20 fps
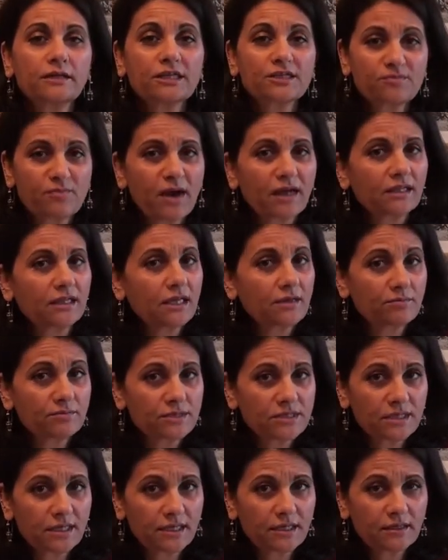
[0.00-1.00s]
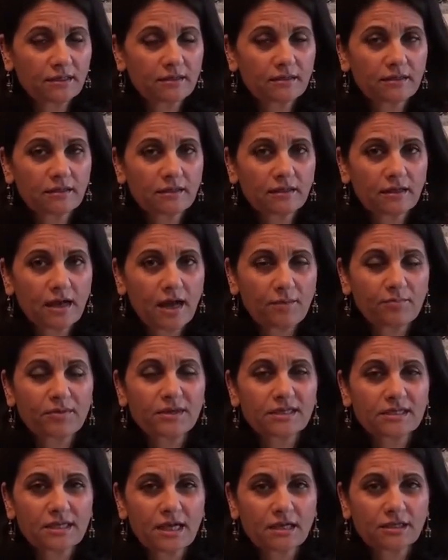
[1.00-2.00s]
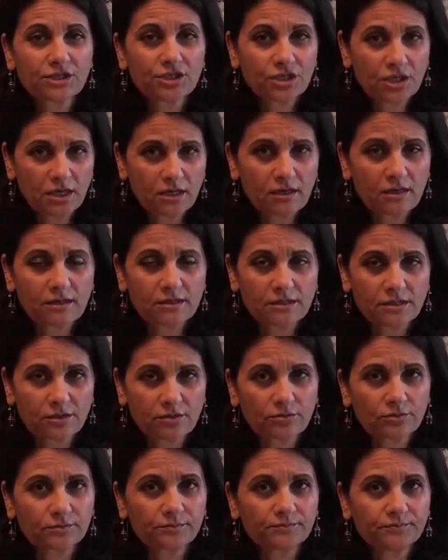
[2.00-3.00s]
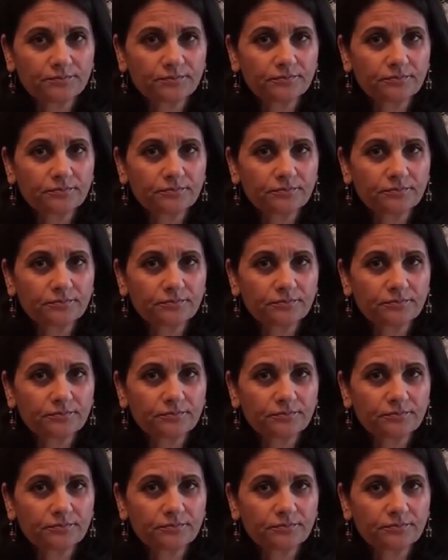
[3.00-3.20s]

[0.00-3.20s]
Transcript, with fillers: इस माध्यम से आपके साथ शेयर कर सकूँ